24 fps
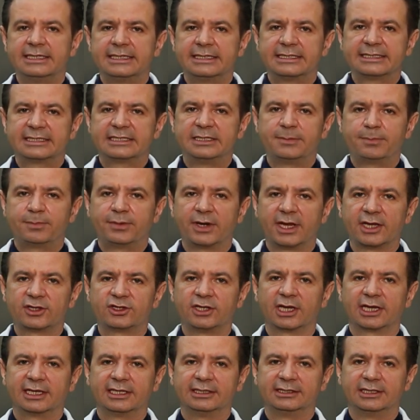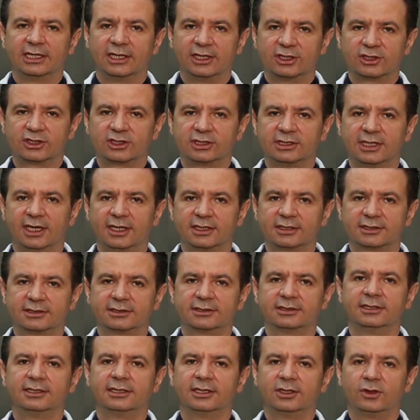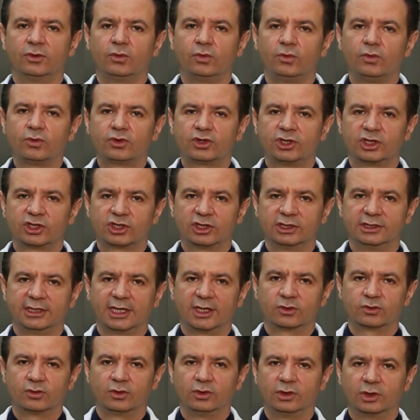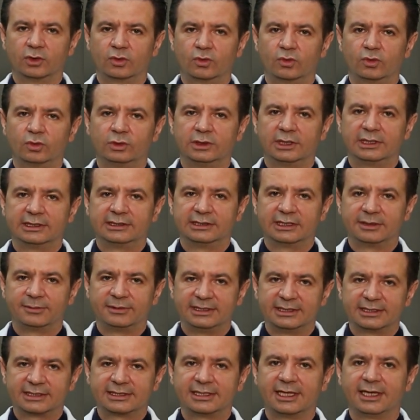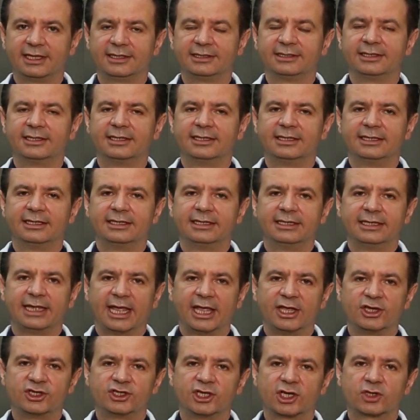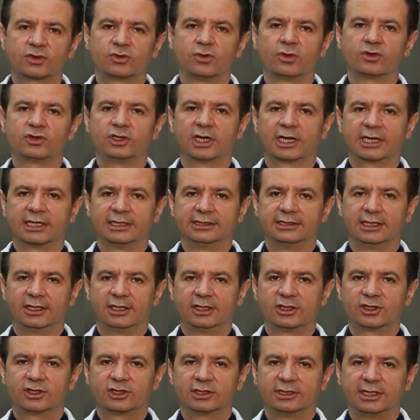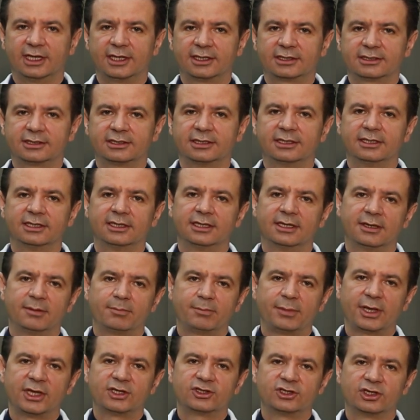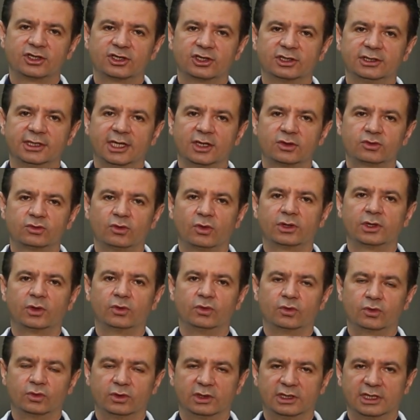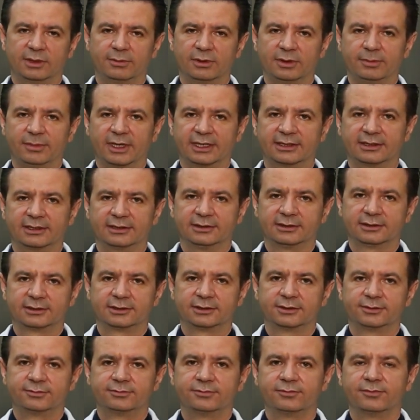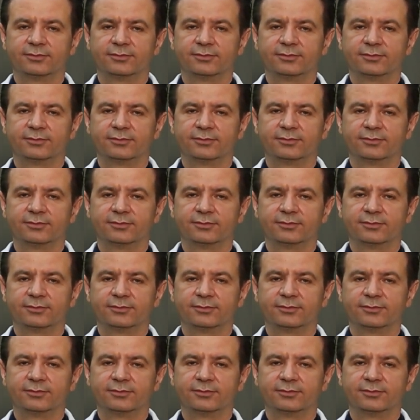Sprey şeklinde aşılar 3 yaşından sonra kullanılabilirken enjeksiyon şeklinde aşılar 5 yaşından sonra uygulanabilmektedir.